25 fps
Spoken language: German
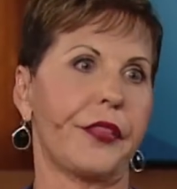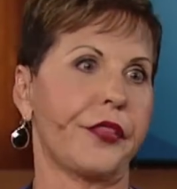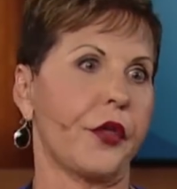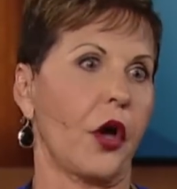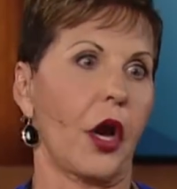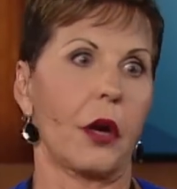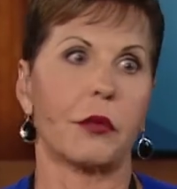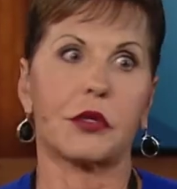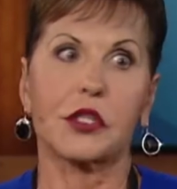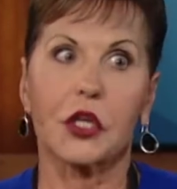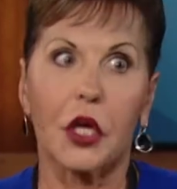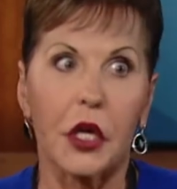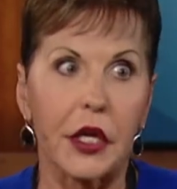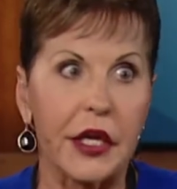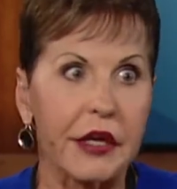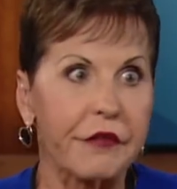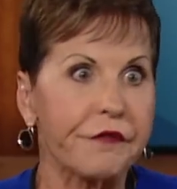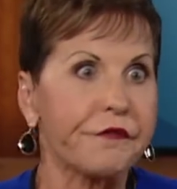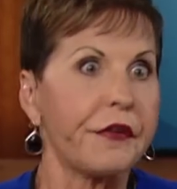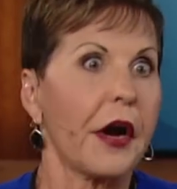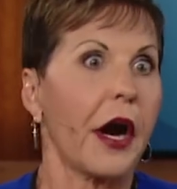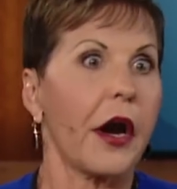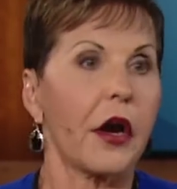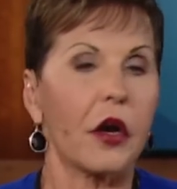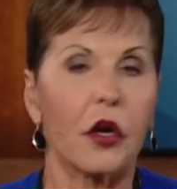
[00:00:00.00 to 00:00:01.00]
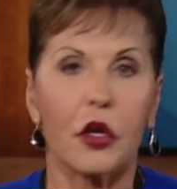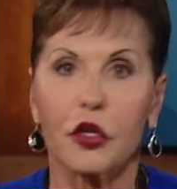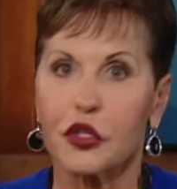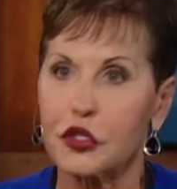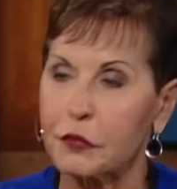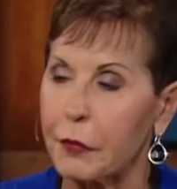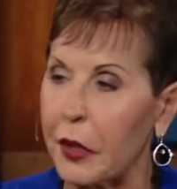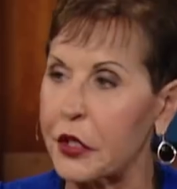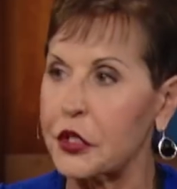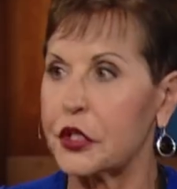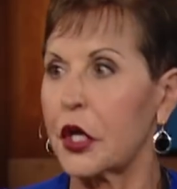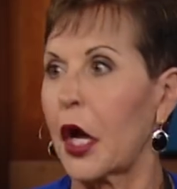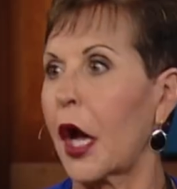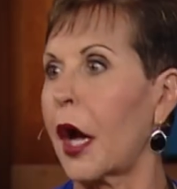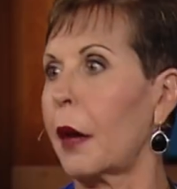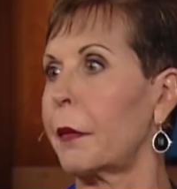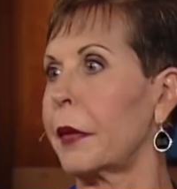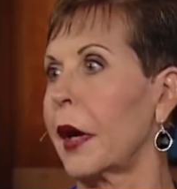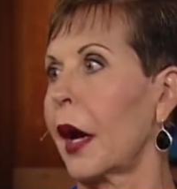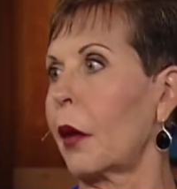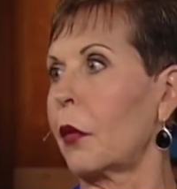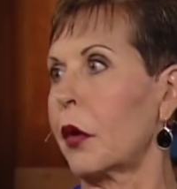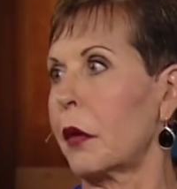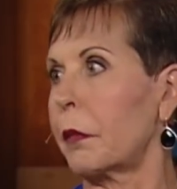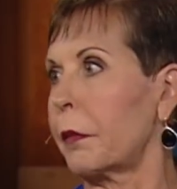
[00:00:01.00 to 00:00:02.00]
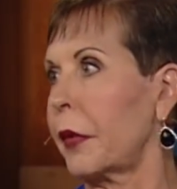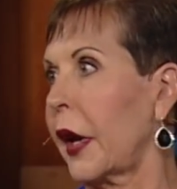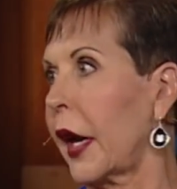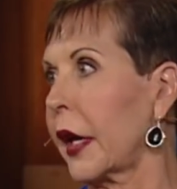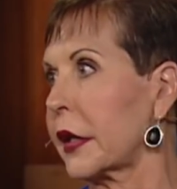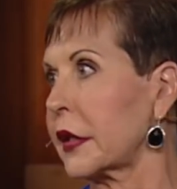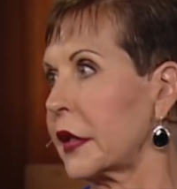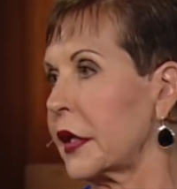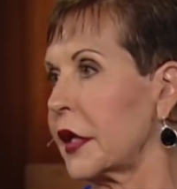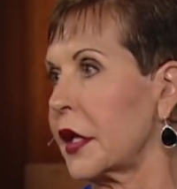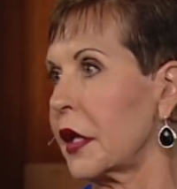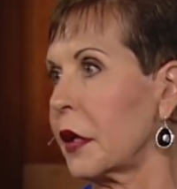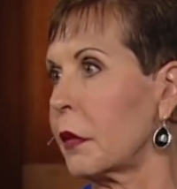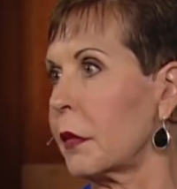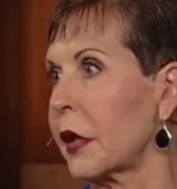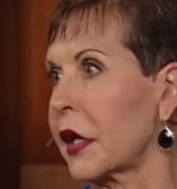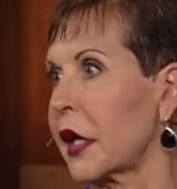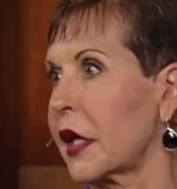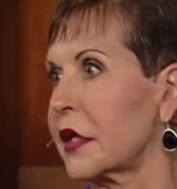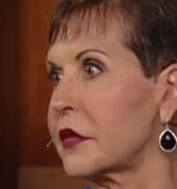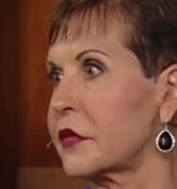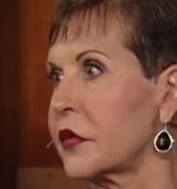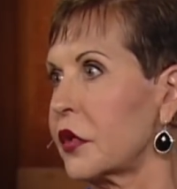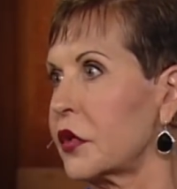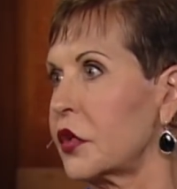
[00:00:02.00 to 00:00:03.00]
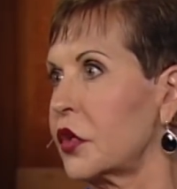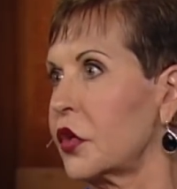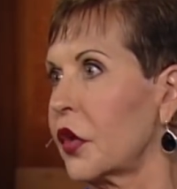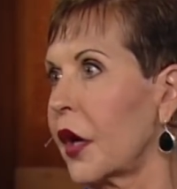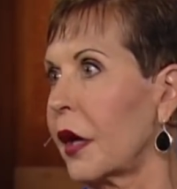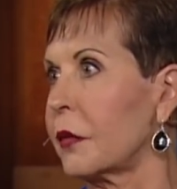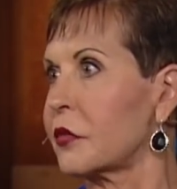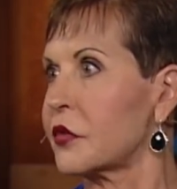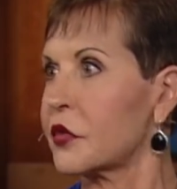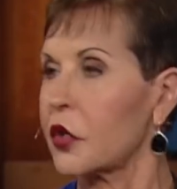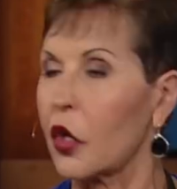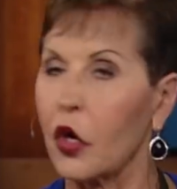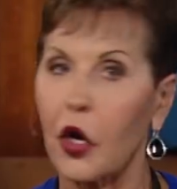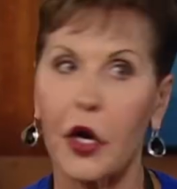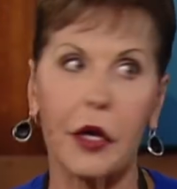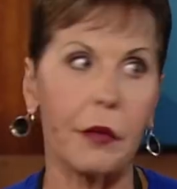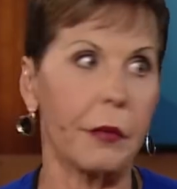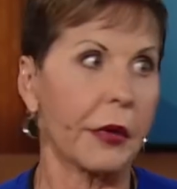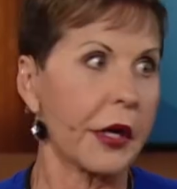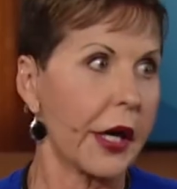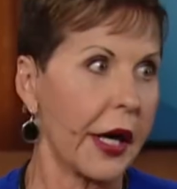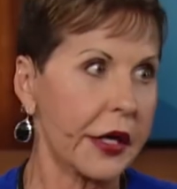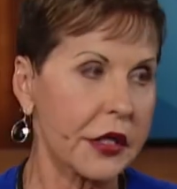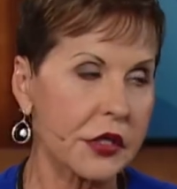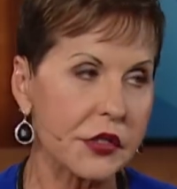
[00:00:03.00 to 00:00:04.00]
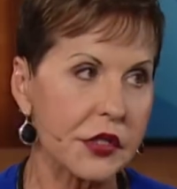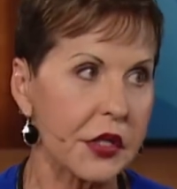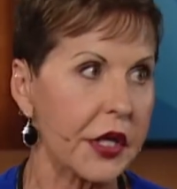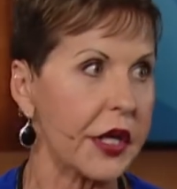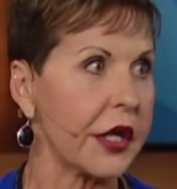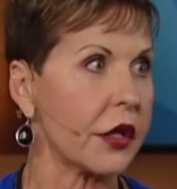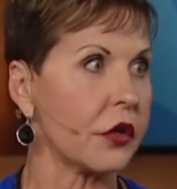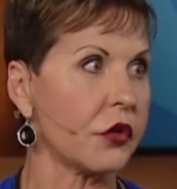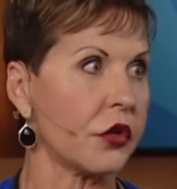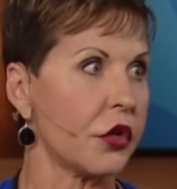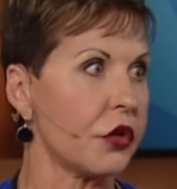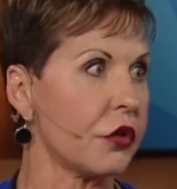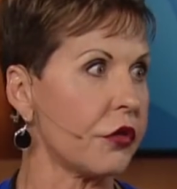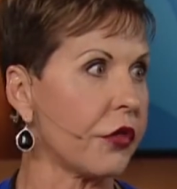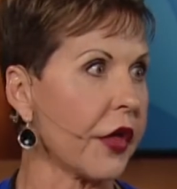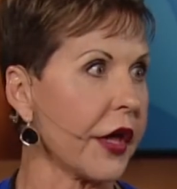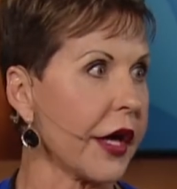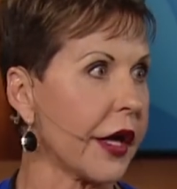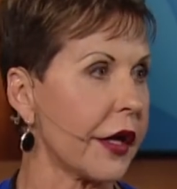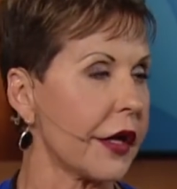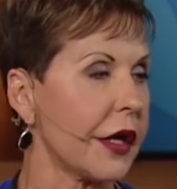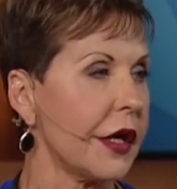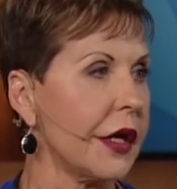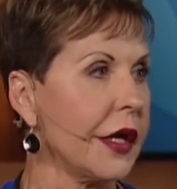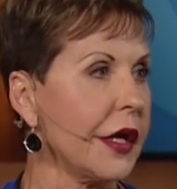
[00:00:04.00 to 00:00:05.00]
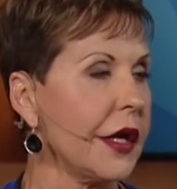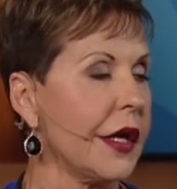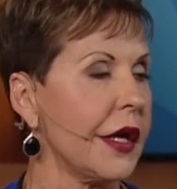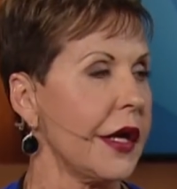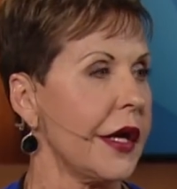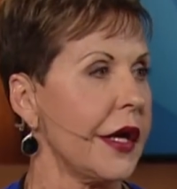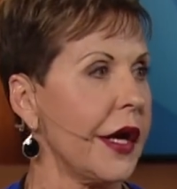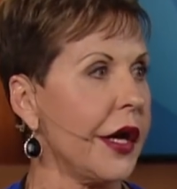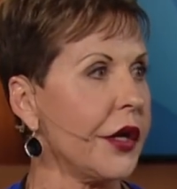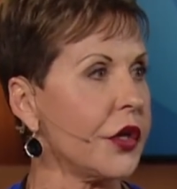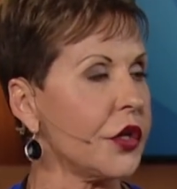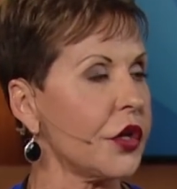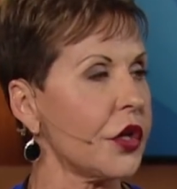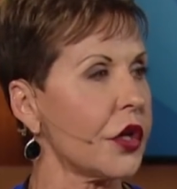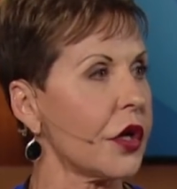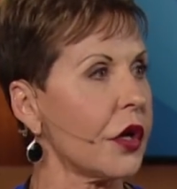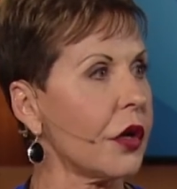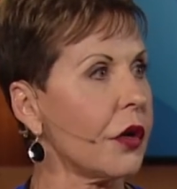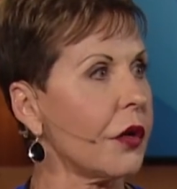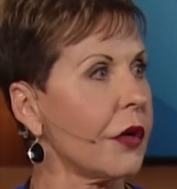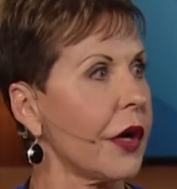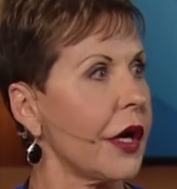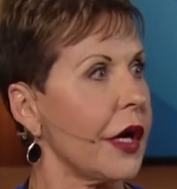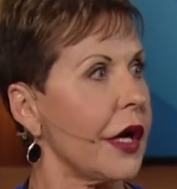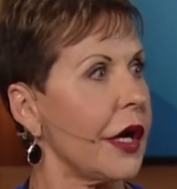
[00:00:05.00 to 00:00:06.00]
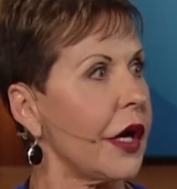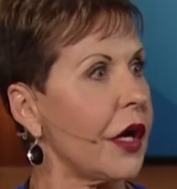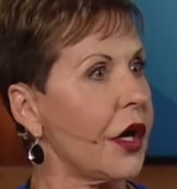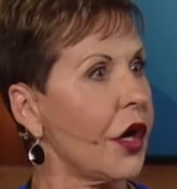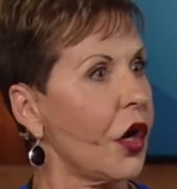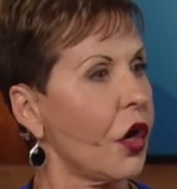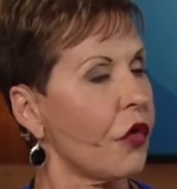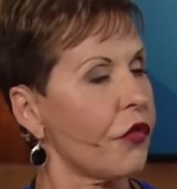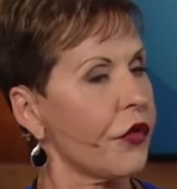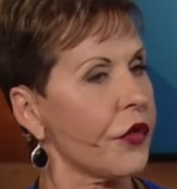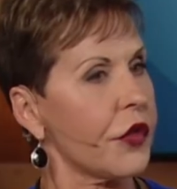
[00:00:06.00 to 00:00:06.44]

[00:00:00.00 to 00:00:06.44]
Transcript: Obwohl ich befürchtete, meine Arbeitsstelle zu verlieren, sagte ich, es tut mir leid, aber ich kann das nicht tun.